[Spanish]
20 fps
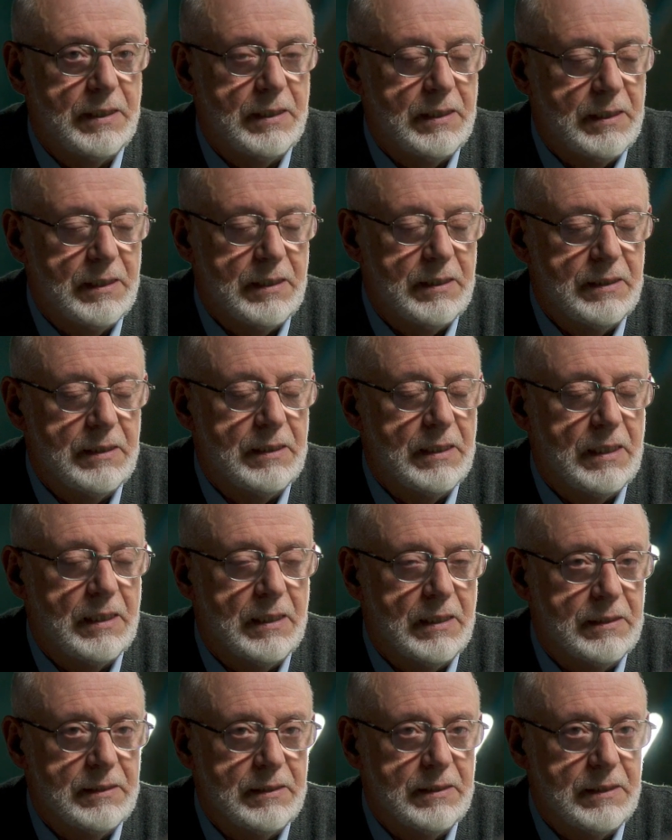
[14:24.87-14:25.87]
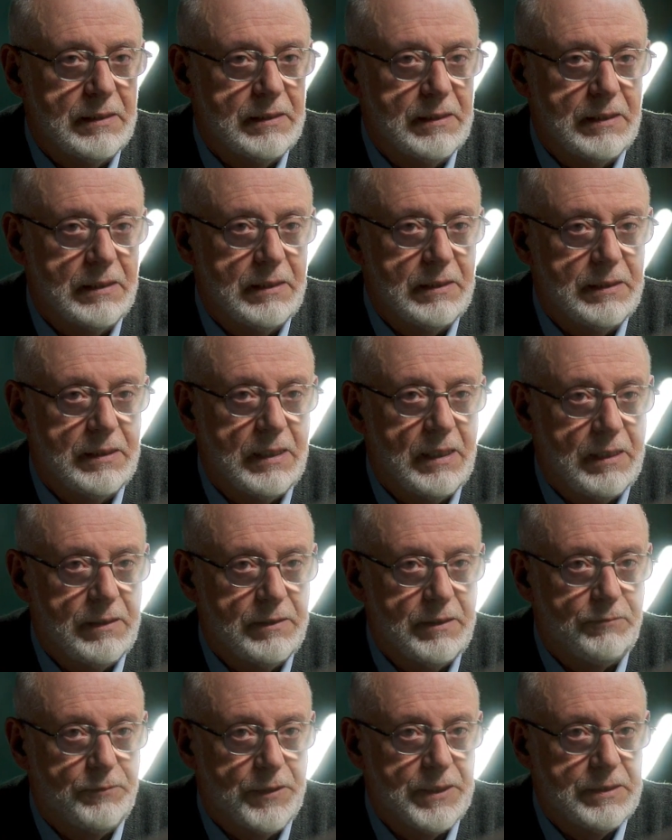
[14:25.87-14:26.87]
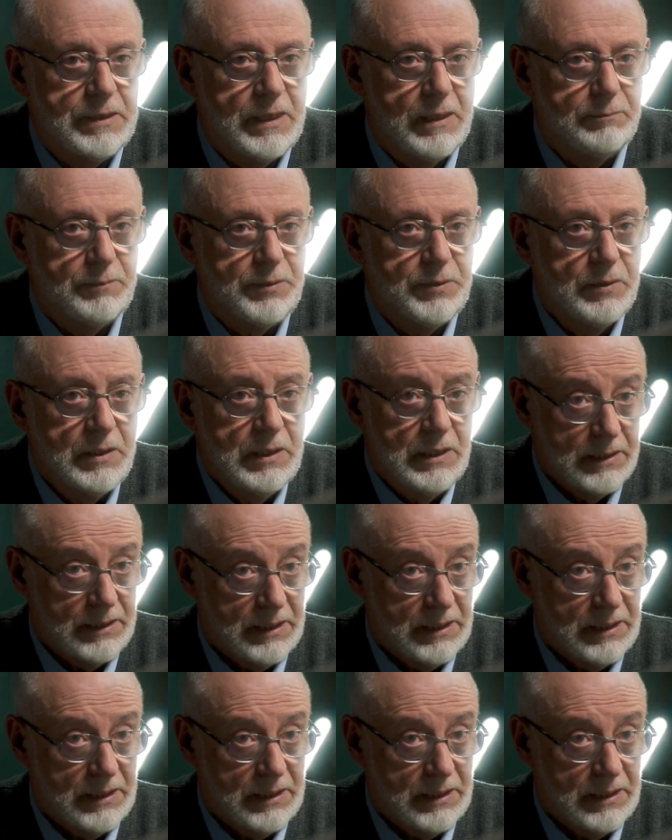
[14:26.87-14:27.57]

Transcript: del Frente Amplio